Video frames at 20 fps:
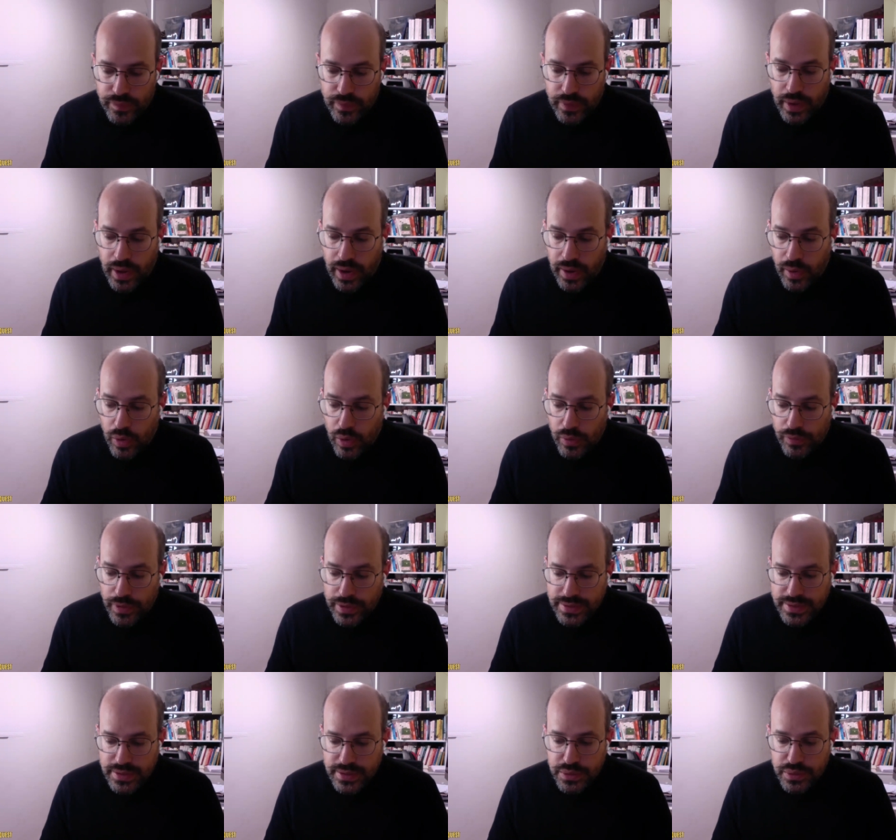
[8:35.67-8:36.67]
Alors, en
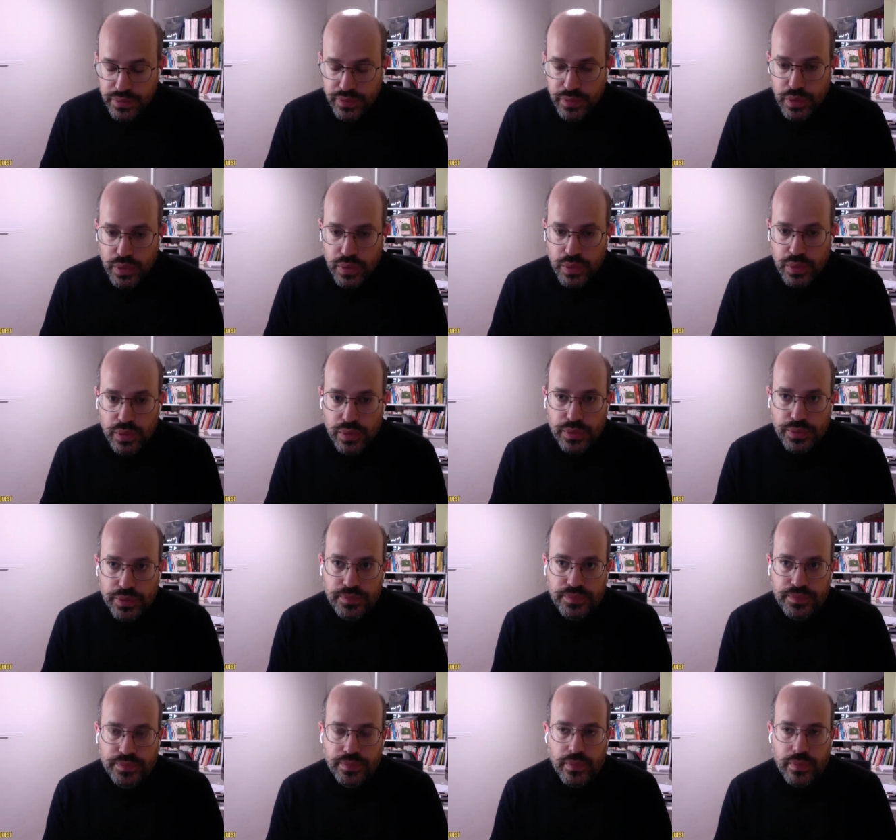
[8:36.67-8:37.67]
fait, si tu veux, le...
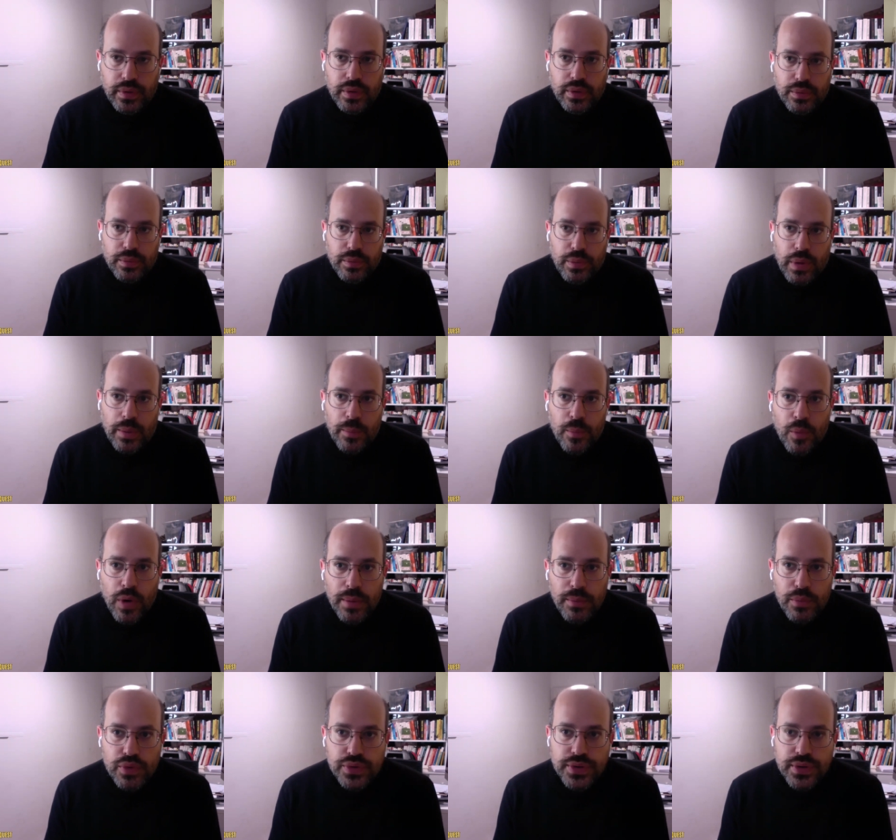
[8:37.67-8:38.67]
Bah, moi, à
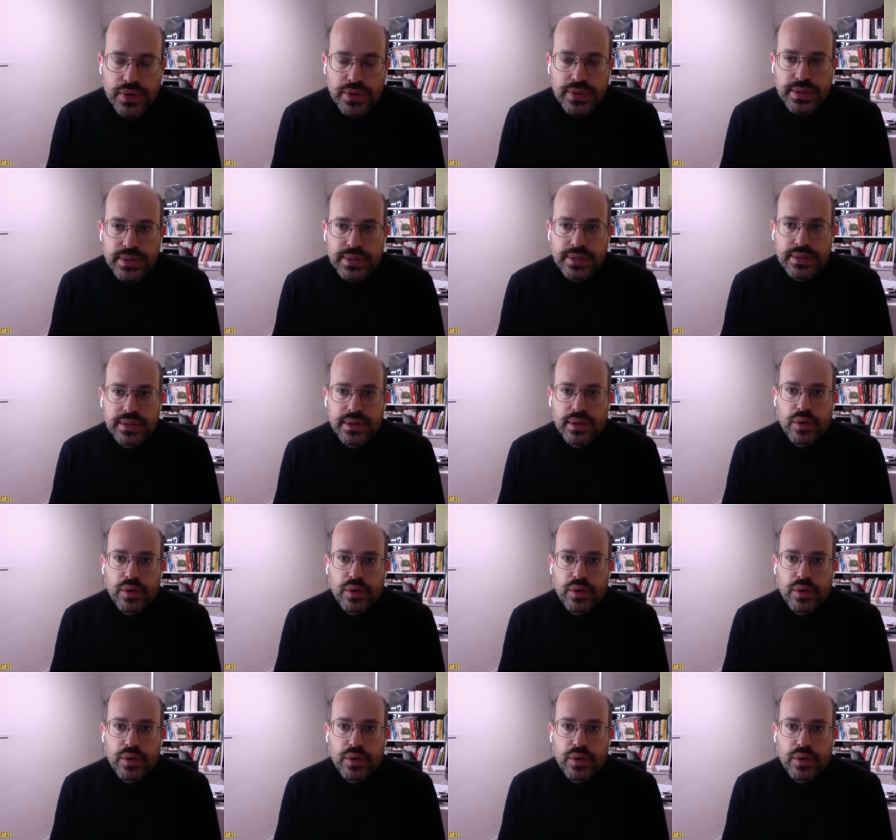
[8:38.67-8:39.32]
mon sens,